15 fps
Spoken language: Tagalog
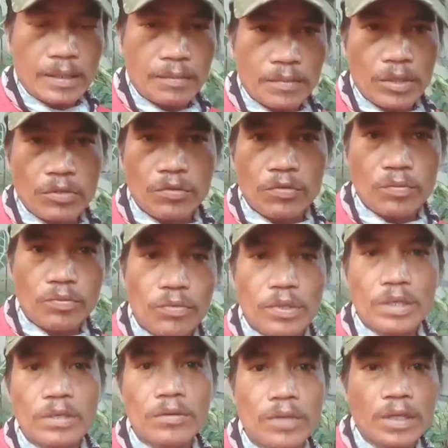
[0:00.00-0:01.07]
Ang mission ko po
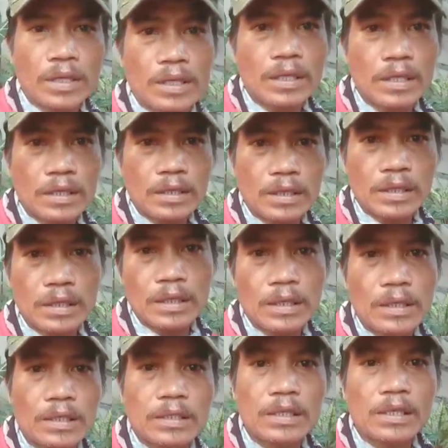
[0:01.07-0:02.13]
ngayon ay
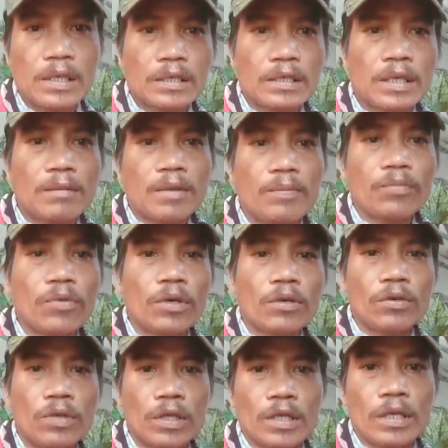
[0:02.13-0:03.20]
sinasama po
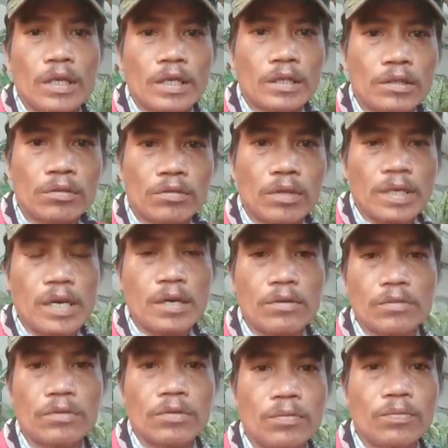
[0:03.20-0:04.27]
ako ni Reax to
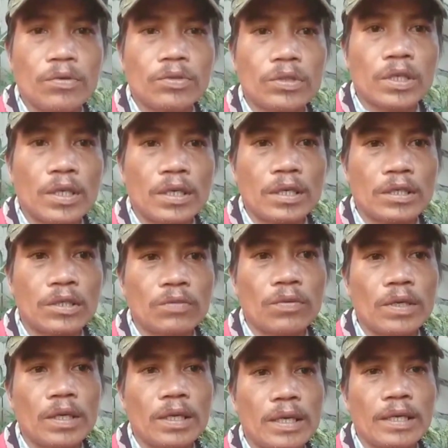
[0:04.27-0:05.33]
Cloud doon po sa
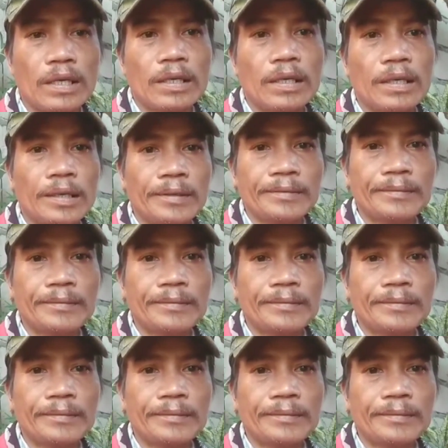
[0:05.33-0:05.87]
eskwelaan.